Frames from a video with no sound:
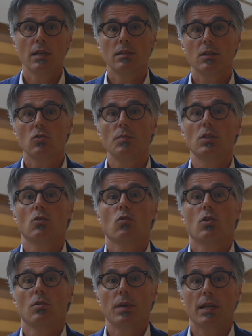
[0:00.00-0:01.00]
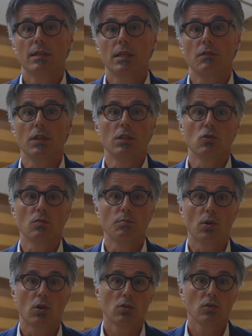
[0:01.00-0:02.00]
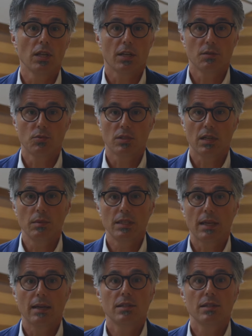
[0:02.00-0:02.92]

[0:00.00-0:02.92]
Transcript: sia assumendo ruoli operativi di supporto, di responsabilità,